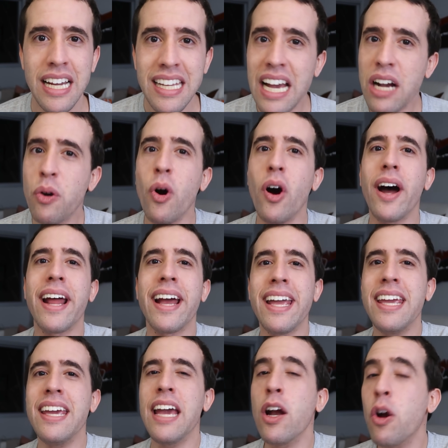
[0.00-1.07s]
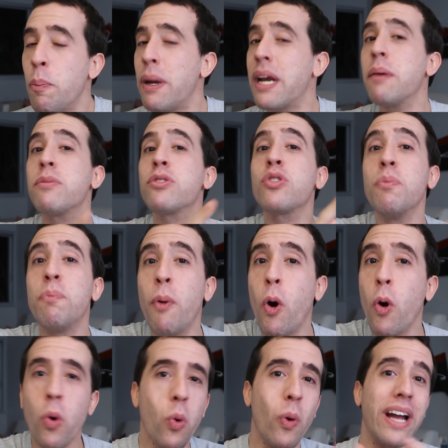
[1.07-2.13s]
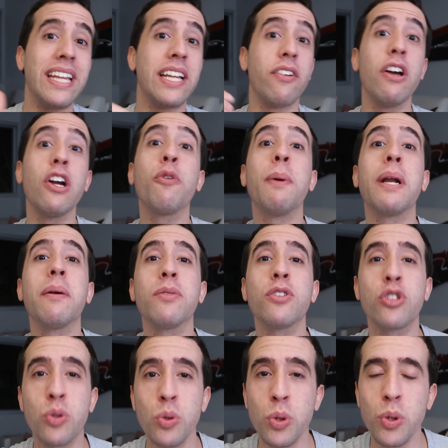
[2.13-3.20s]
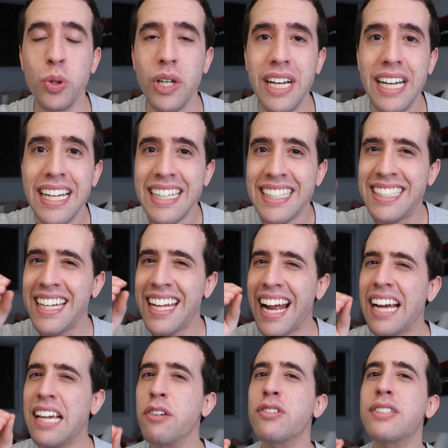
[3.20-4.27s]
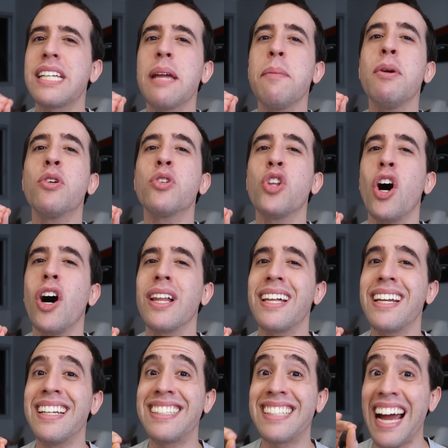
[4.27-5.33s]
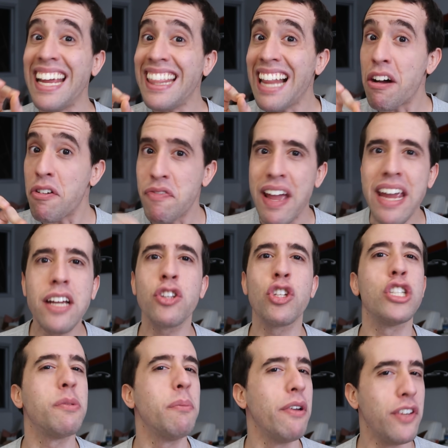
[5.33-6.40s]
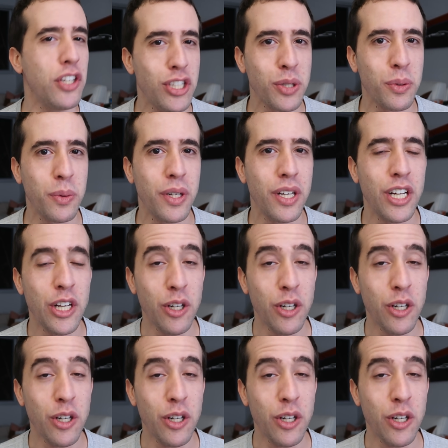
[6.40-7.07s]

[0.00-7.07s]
E agora, hein? Recuperamos um pouco, ainda não recuperamos tudo. Será que os 100 mil dólares ainda vêm em 2021?